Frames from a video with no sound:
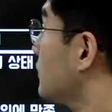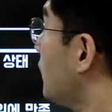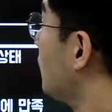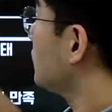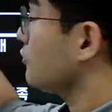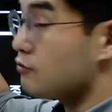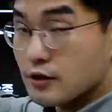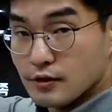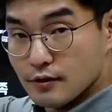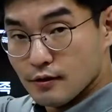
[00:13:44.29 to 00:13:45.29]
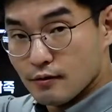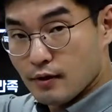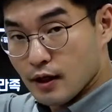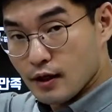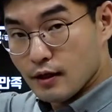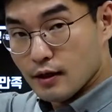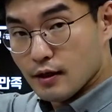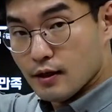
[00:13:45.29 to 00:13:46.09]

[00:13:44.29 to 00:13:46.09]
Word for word: 자, 성숙인, Y.